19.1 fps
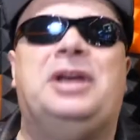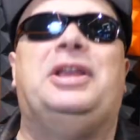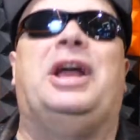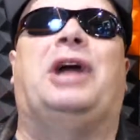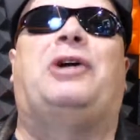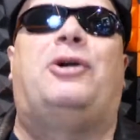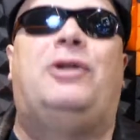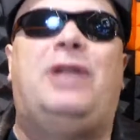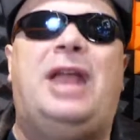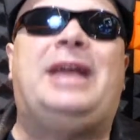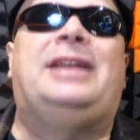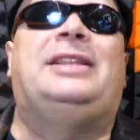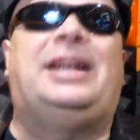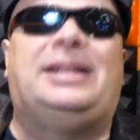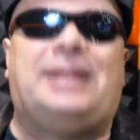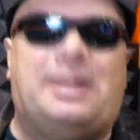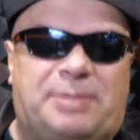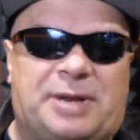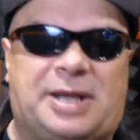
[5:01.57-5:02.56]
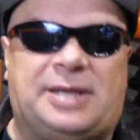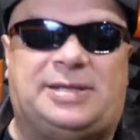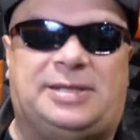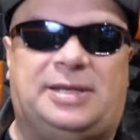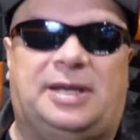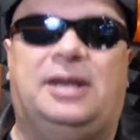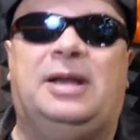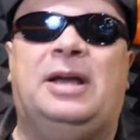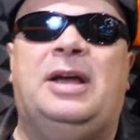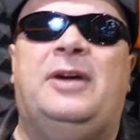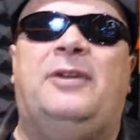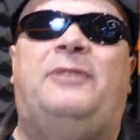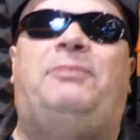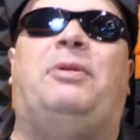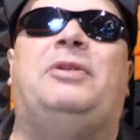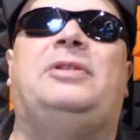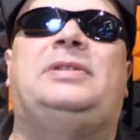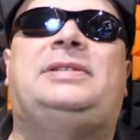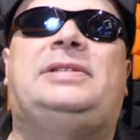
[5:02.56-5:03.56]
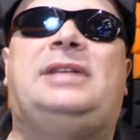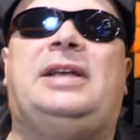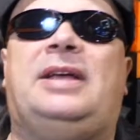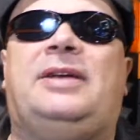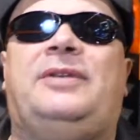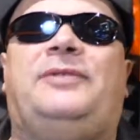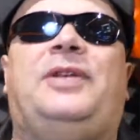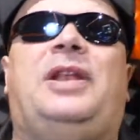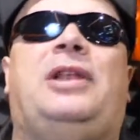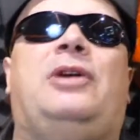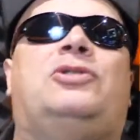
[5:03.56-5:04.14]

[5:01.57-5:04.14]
jako lek na depresję. W Polsce wiele